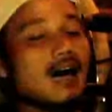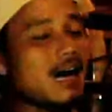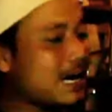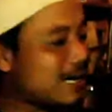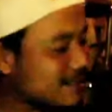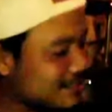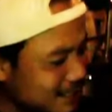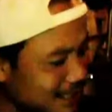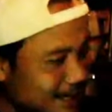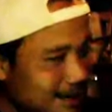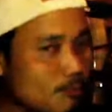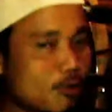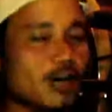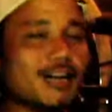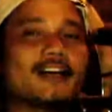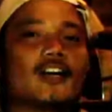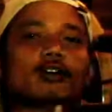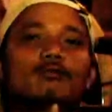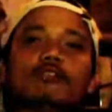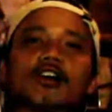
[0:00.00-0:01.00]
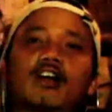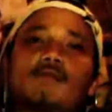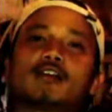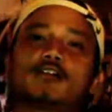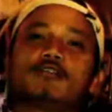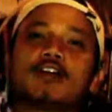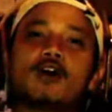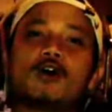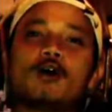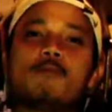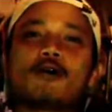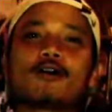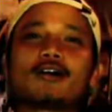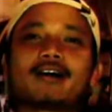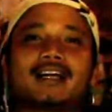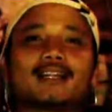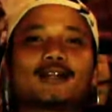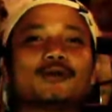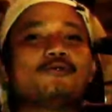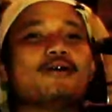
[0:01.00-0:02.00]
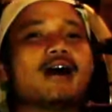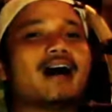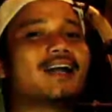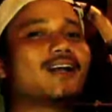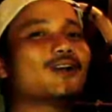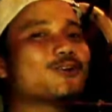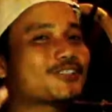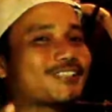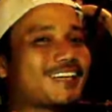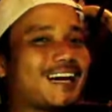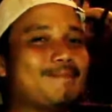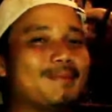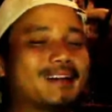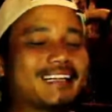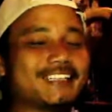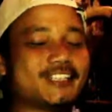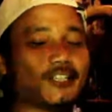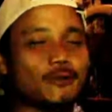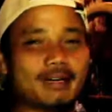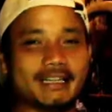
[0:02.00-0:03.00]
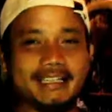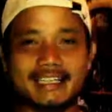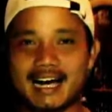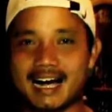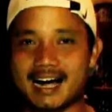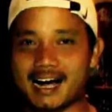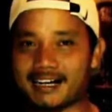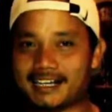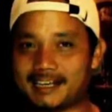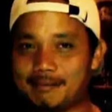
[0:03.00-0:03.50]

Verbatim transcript: Assalamualaikum warahmatullahi wabarakatuh Halo sahabat kicau mania